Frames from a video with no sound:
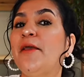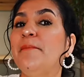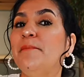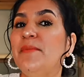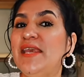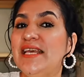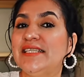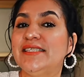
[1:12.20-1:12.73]

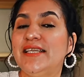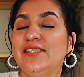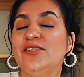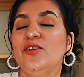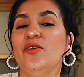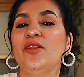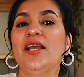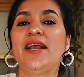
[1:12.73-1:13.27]
mi
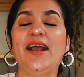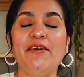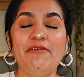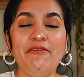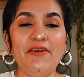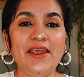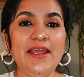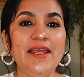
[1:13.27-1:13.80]
estación de
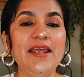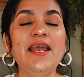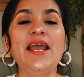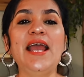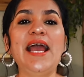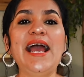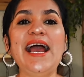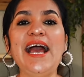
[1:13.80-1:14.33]
café,
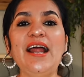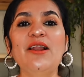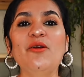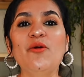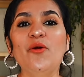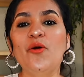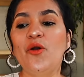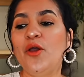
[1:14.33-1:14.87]

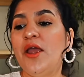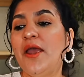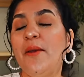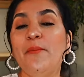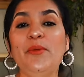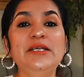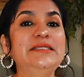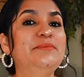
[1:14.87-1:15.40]
algo
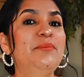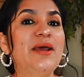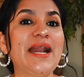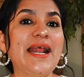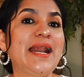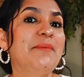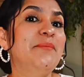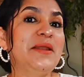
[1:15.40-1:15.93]
pues
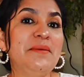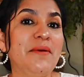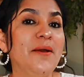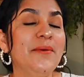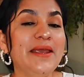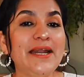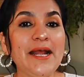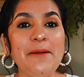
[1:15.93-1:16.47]
para la
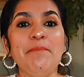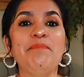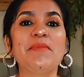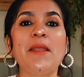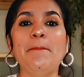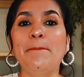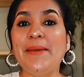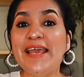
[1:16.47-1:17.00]
primavera,
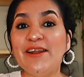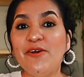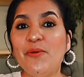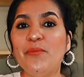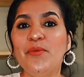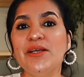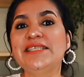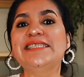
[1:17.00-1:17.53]

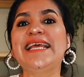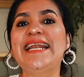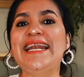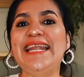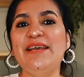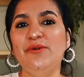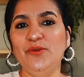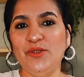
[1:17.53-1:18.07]
pero pues
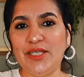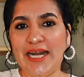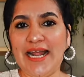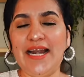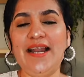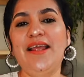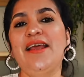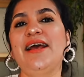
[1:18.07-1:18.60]

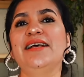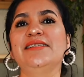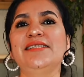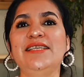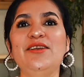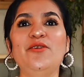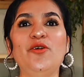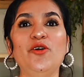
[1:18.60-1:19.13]
neutral,
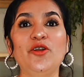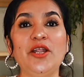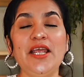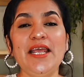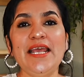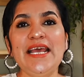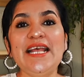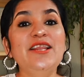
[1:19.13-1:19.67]
así con
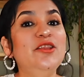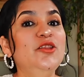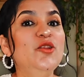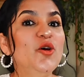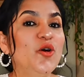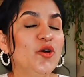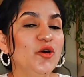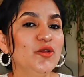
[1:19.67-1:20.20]

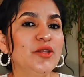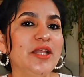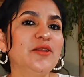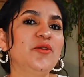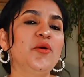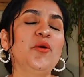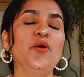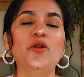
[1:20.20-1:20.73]
no con
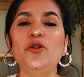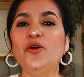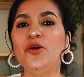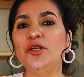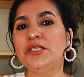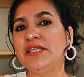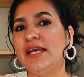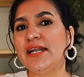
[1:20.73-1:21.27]
tanto
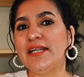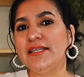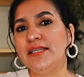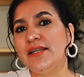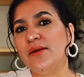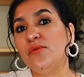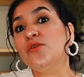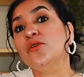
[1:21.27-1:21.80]
color, ya
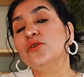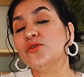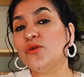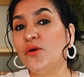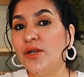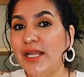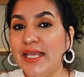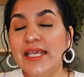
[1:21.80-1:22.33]
retiramos los
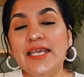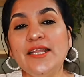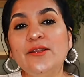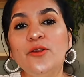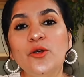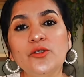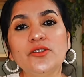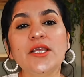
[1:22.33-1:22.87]

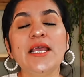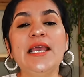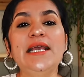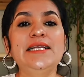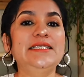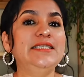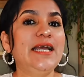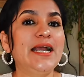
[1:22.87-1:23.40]
conejitos,
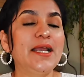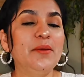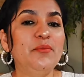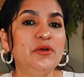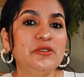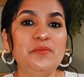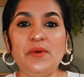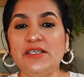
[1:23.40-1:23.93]
ya que
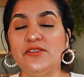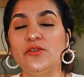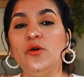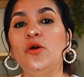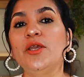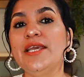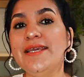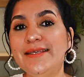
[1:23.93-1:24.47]
pues
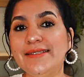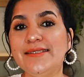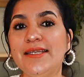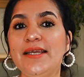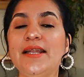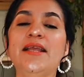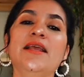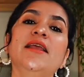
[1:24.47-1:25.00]
pasó
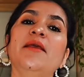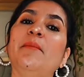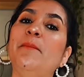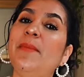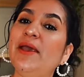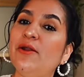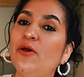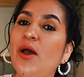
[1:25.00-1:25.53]
Easter,
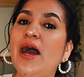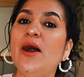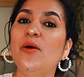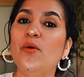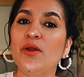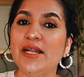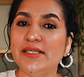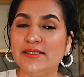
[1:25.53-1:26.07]
pero
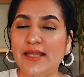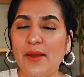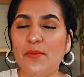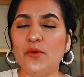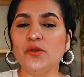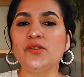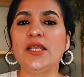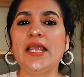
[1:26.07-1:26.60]
aún
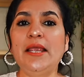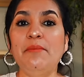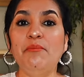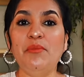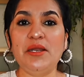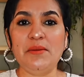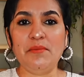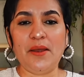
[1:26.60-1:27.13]
estamos en
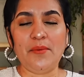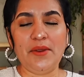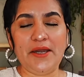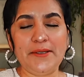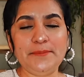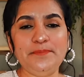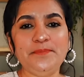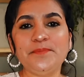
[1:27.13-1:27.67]
primavera.